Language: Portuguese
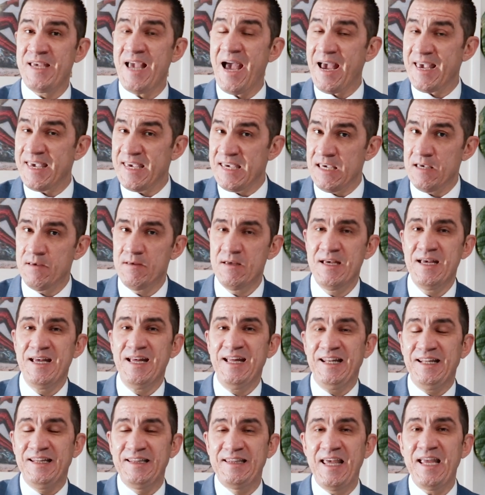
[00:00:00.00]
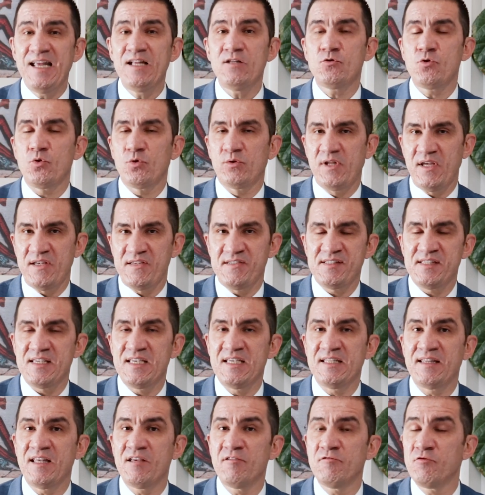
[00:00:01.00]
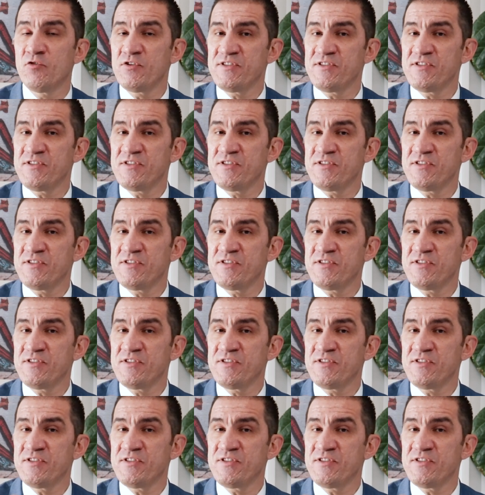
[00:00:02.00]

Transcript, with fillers: E aí, dentro desse item,